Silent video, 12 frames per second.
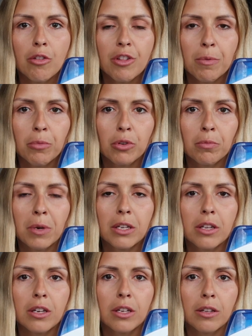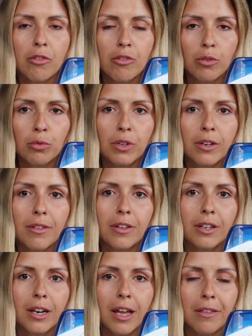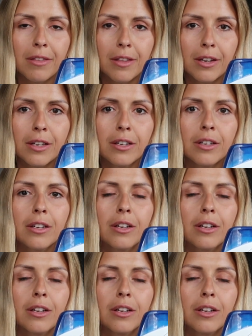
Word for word: Szampon marki Head Shoulders, klasyk